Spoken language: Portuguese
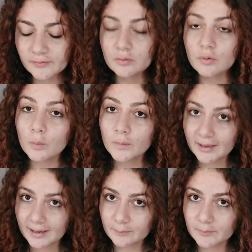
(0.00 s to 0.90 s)
eu venho com um
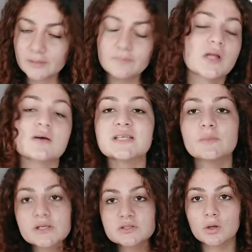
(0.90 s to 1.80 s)
creme. Eu
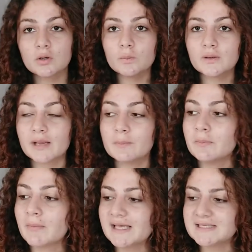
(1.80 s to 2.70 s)
sempre escolho um
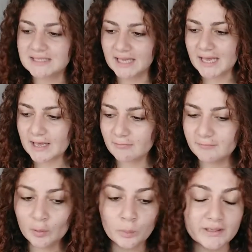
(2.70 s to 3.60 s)
creme mais
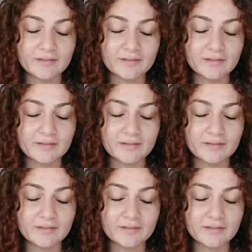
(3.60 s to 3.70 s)
leve, um